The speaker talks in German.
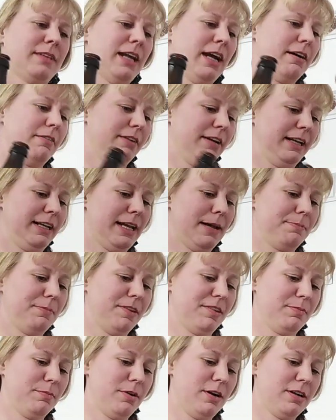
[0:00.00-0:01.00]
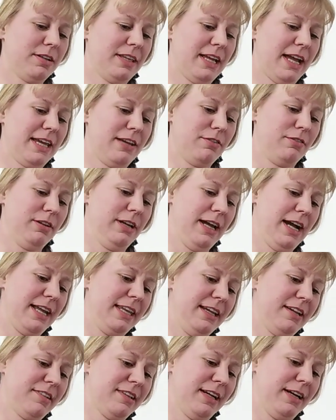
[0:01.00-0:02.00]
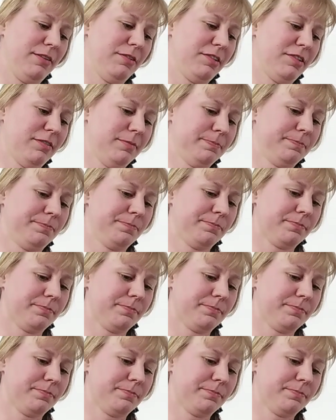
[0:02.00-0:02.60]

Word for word: Aber ich glaube, das macht euch alle auch nichts aus.